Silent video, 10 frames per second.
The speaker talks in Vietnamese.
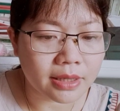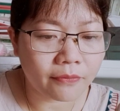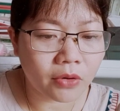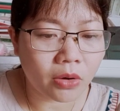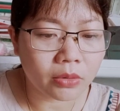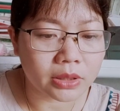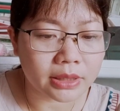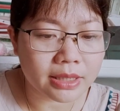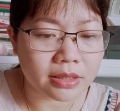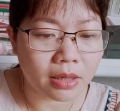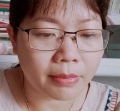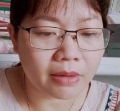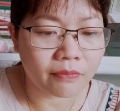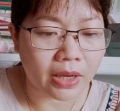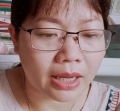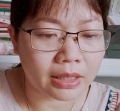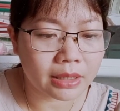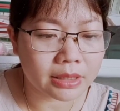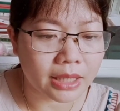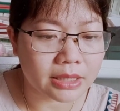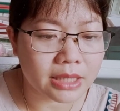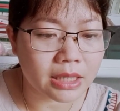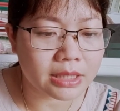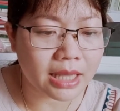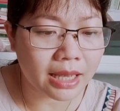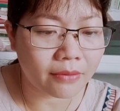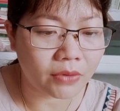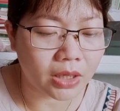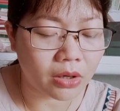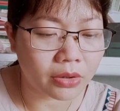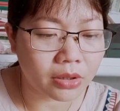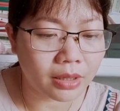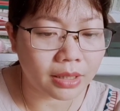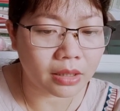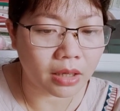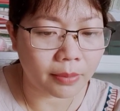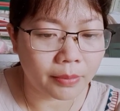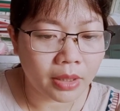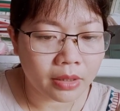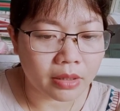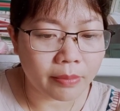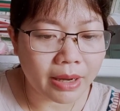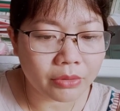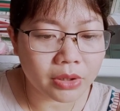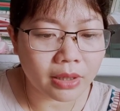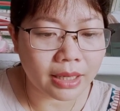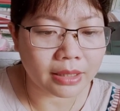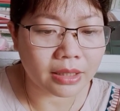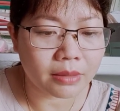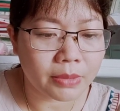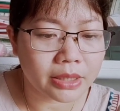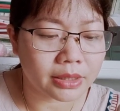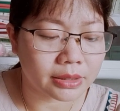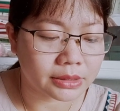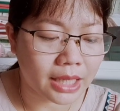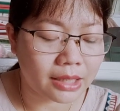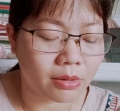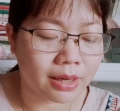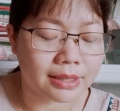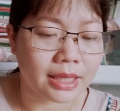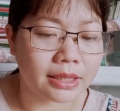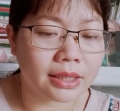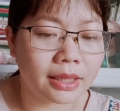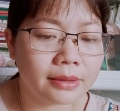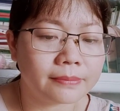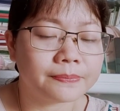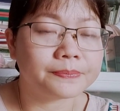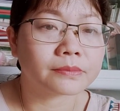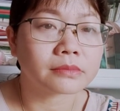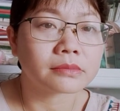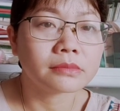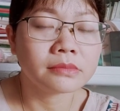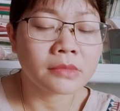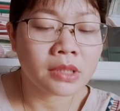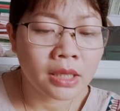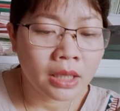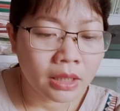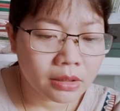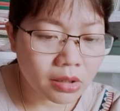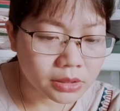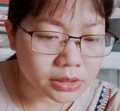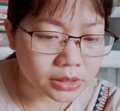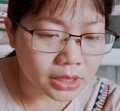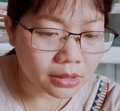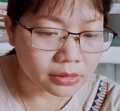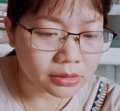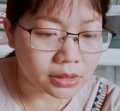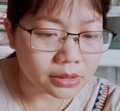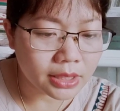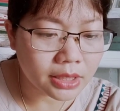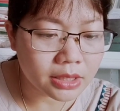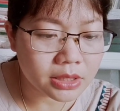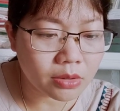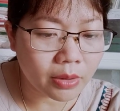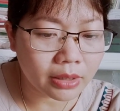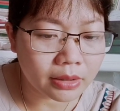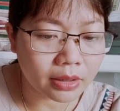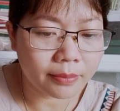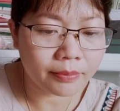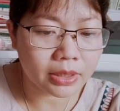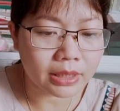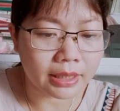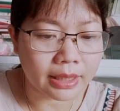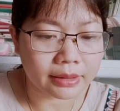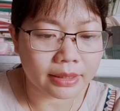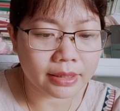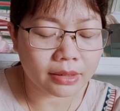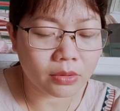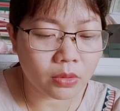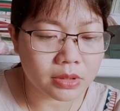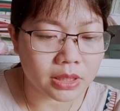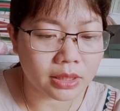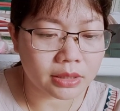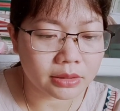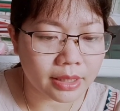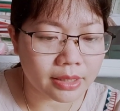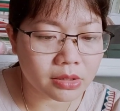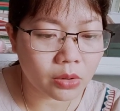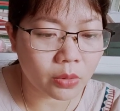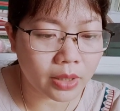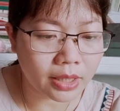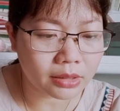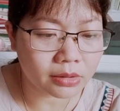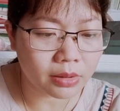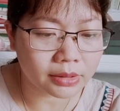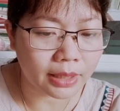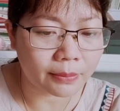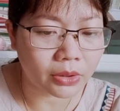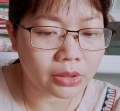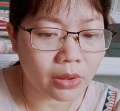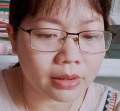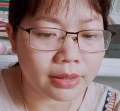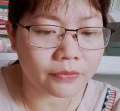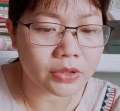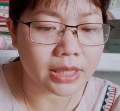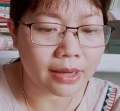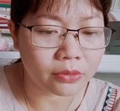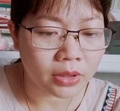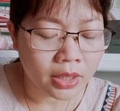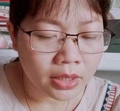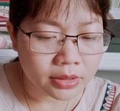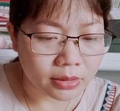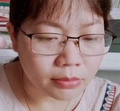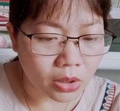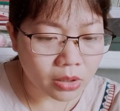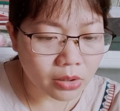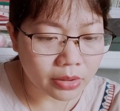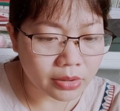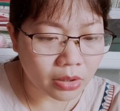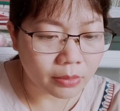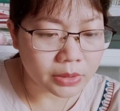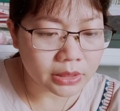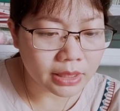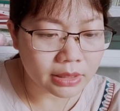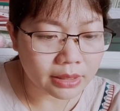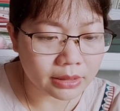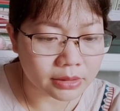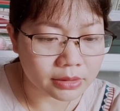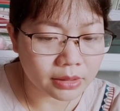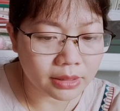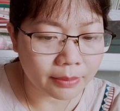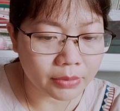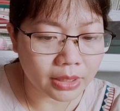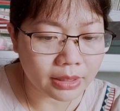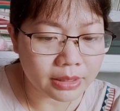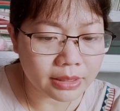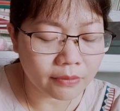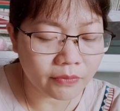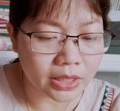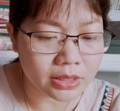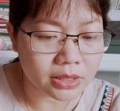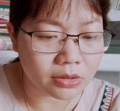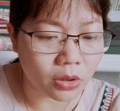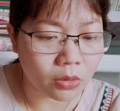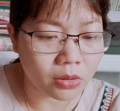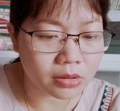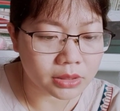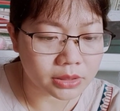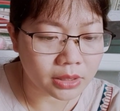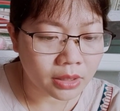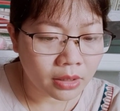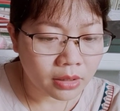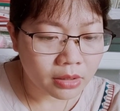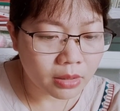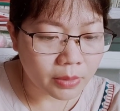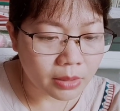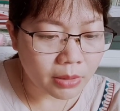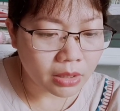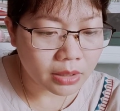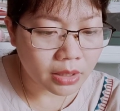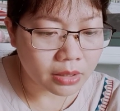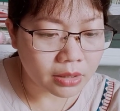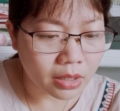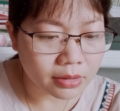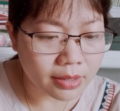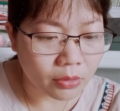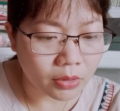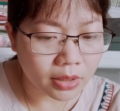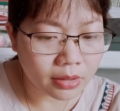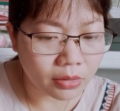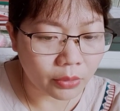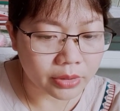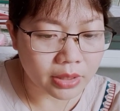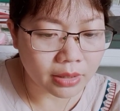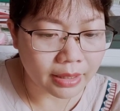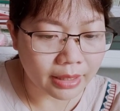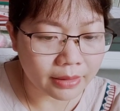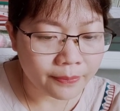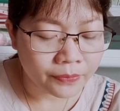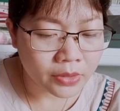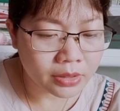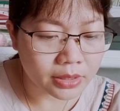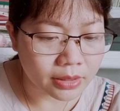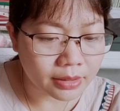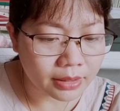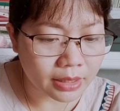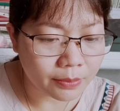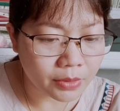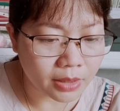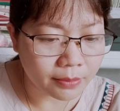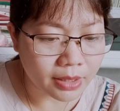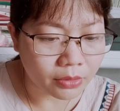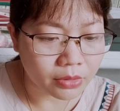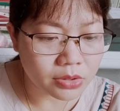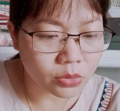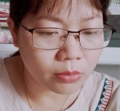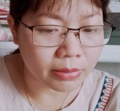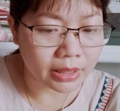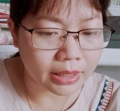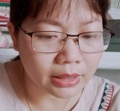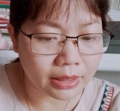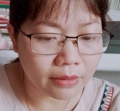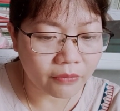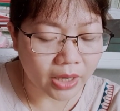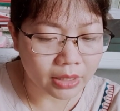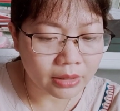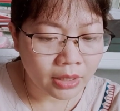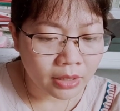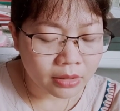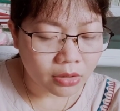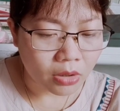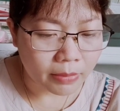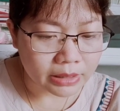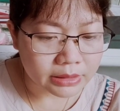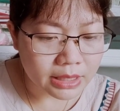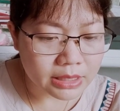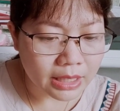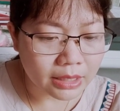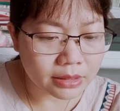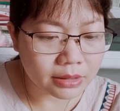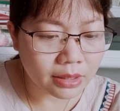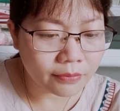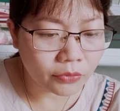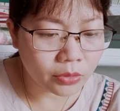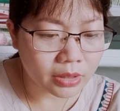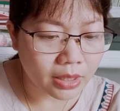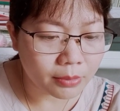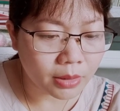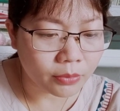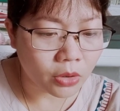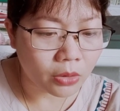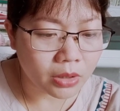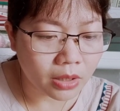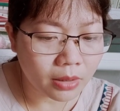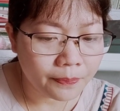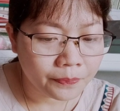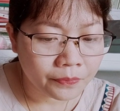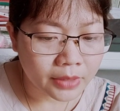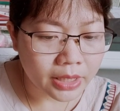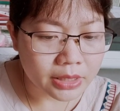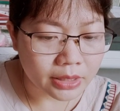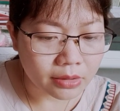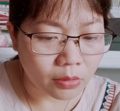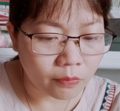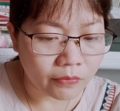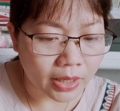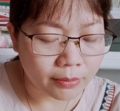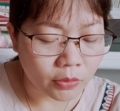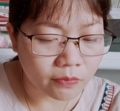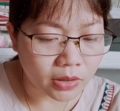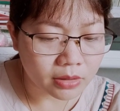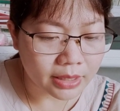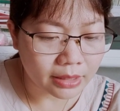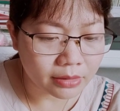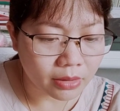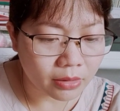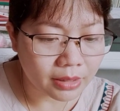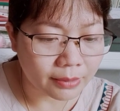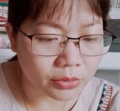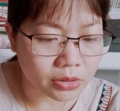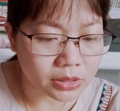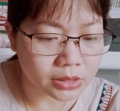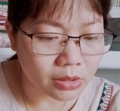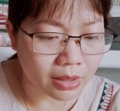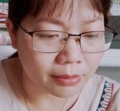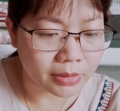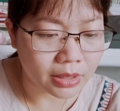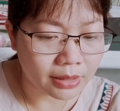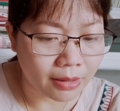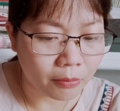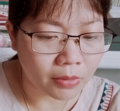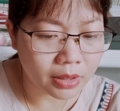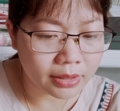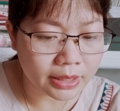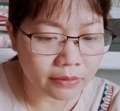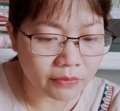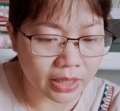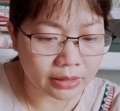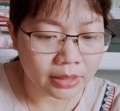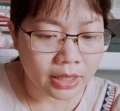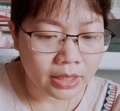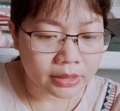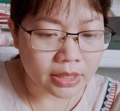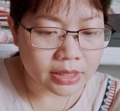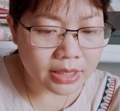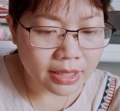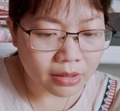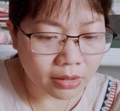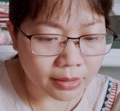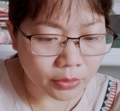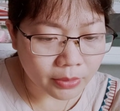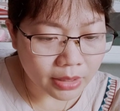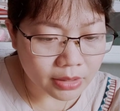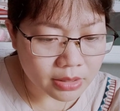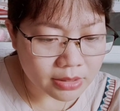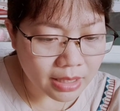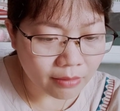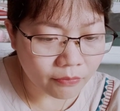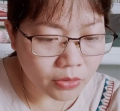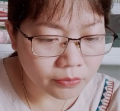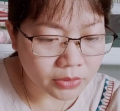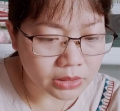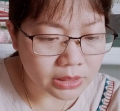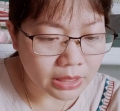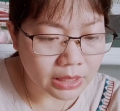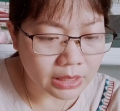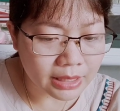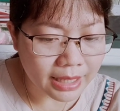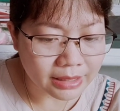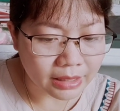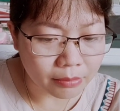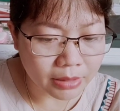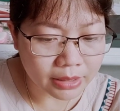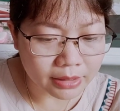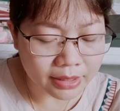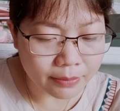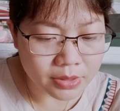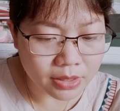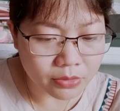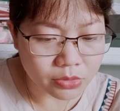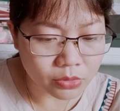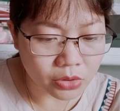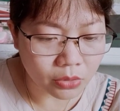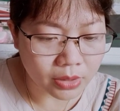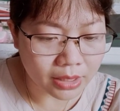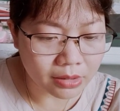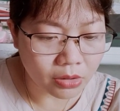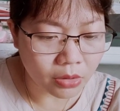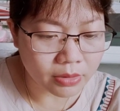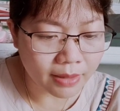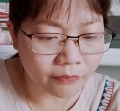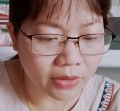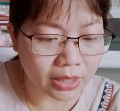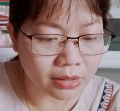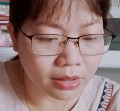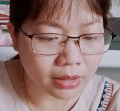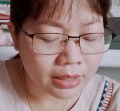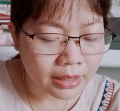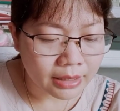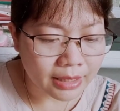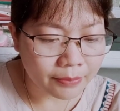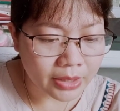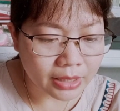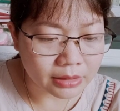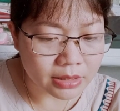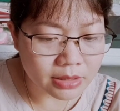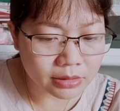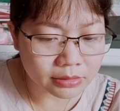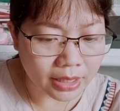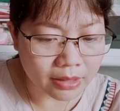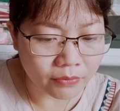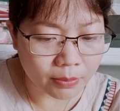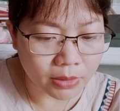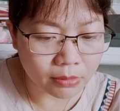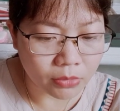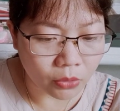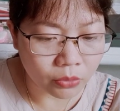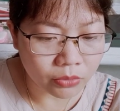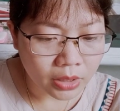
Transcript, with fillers: ra phố người ta sợ mắc vạ nên chạy tránh xa và gọi nó là cọp để báo cho ai nấy biết chừng tai họa xảy đến con ngựa tí lững thững đi đến trước quán cơm khách hàng đang ăn uống sợ đứng dậy xô ghế toan tìm lối thoát ra phía sau chỉnh bỏ cối giò bước nhanh ra cửa nắm ngay lấy chiếc vánh trên cổ con ngựa nó bị bất ngờ hất đầu lên lùi chân lại nhưng chỉnh đã kịp ghìm đầu nó xuống bằng cánh tay phải còn bàn tay trái đưa lên vuốt nhẹ bờm cổ nó tay chỉnh đụng phải một vật rắn nhỏ làm con ngựa ằn mình lòng lên hí vang thì ra đó là một cái đinh sắt vốn từ cái yên da chẳng may đã cắm sâu xuống chỗ gáy cổ giáp vai nó làm da thịt sưng tấy và mưng mủ